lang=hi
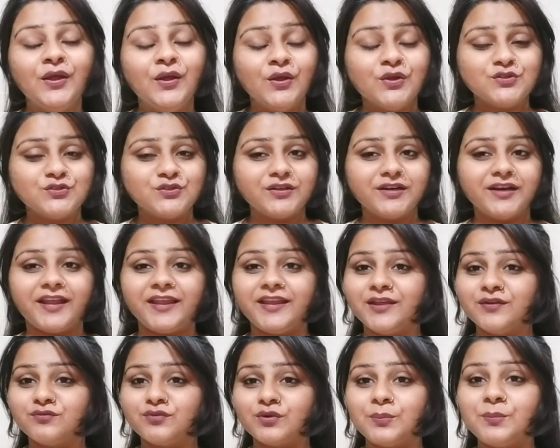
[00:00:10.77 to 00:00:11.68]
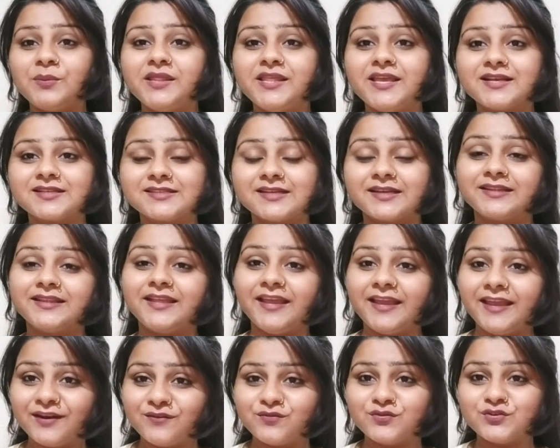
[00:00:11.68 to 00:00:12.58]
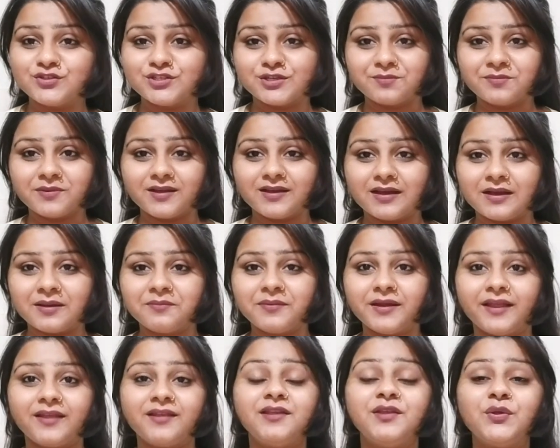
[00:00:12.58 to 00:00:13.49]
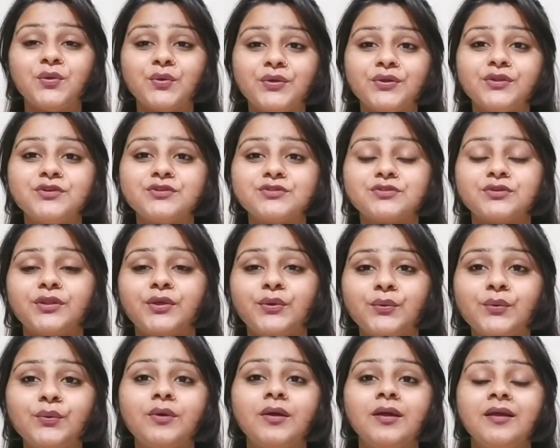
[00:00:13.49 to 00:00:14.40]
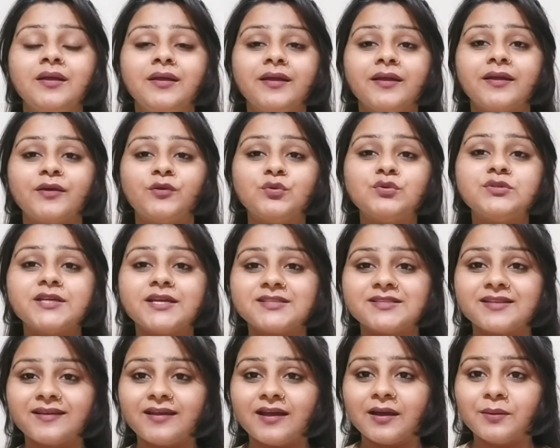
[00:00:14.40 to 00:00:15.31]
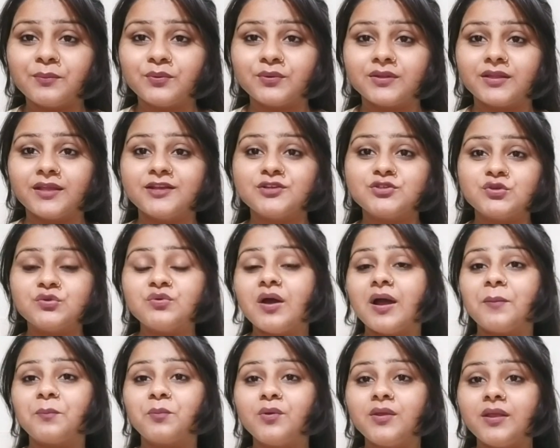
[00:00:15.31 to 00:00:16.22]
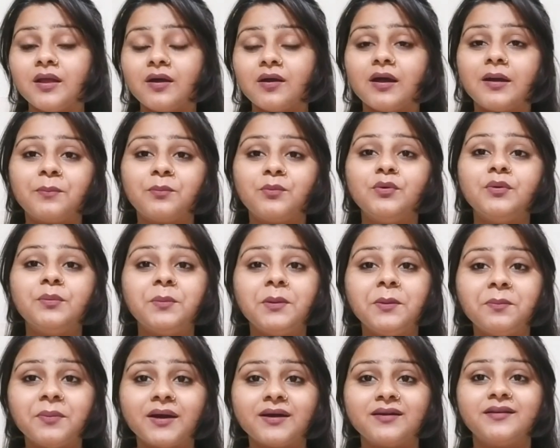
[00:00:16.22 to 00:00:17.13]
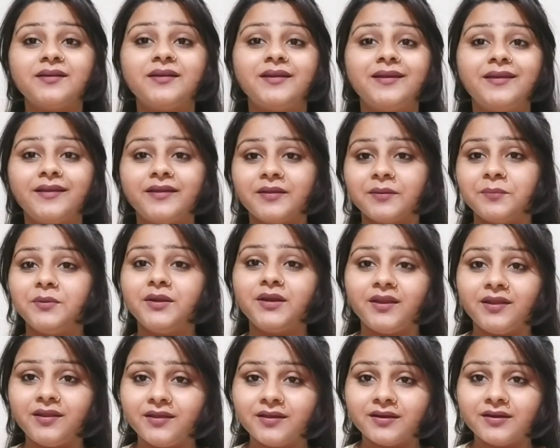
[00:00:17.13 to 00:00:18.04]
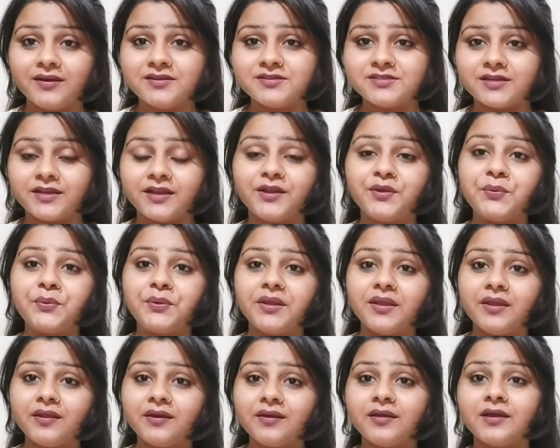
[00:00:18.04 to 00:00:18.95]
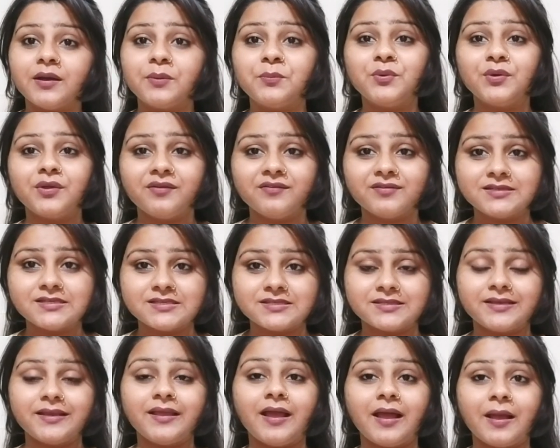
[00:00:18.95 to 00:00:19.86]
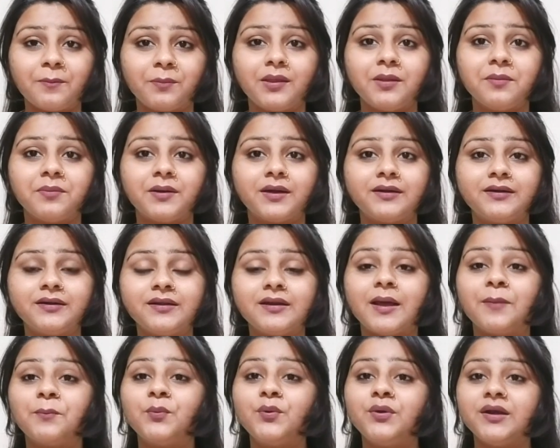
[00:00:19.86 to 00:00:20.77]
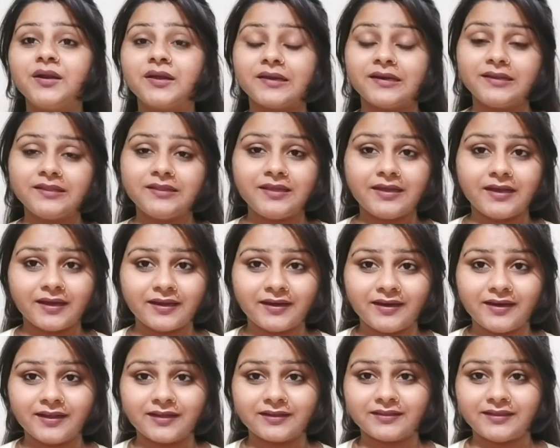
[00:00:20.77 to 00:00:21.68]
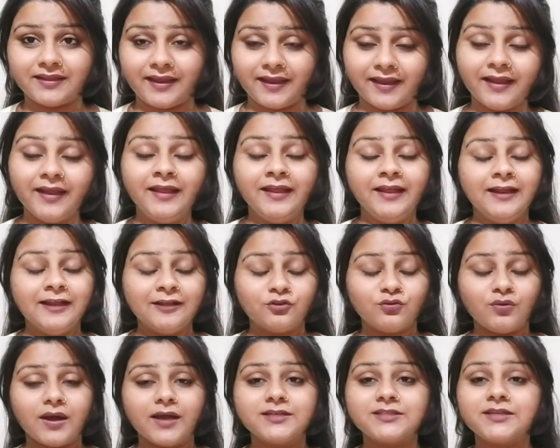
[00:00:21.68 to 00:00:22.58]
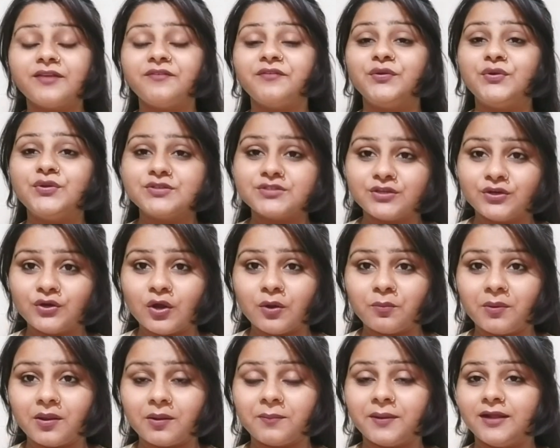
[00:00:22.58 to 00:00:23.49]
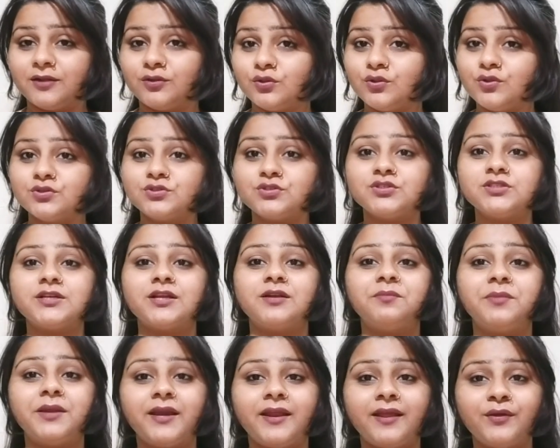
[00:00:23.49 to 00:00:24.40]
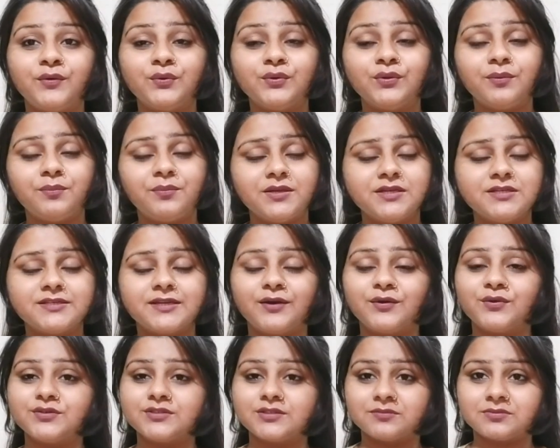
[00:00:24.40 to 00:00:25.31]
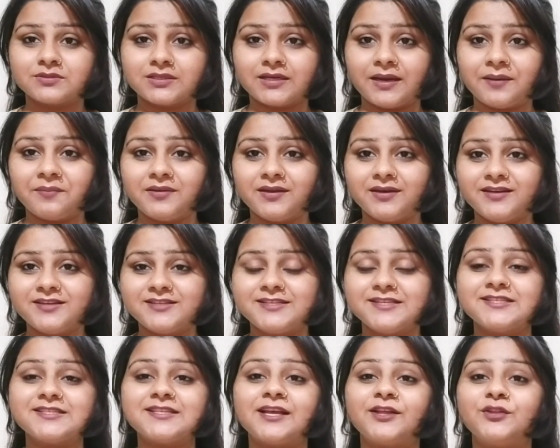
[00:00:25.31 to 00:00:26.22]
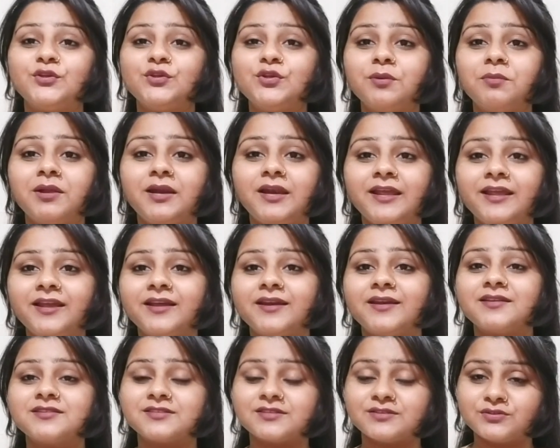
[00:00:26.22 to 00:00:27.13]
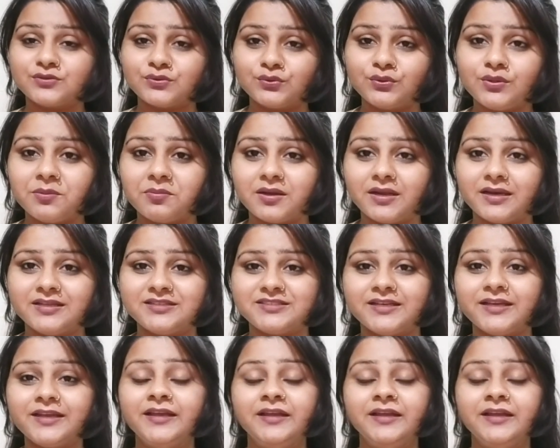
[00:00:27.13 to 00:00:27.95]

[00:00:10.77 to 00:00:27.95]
जो नहीं है वो भी देख सकते हैं इन फ्यूचर में काम आएगी क्योंकि दोस्तों देखो कुछ ऐसे काम होते हैं जो आपकी आपको अपने पार्टनर के लिए कभी नहीं करनी चाहिए क्योंकि इन कामों की वजह से आपकी पार्टनर आपको नखरे दिखाने लगती है तो आज के वीडियो इसी टॉपिक पर है तो दोस्तों चैनल पर नए हो तो प्लीज़ चैनल को सब्सक्राइब कर लीजिए साथ ही जो बेल आइकन है उसे ज़रूर दबा लीजिए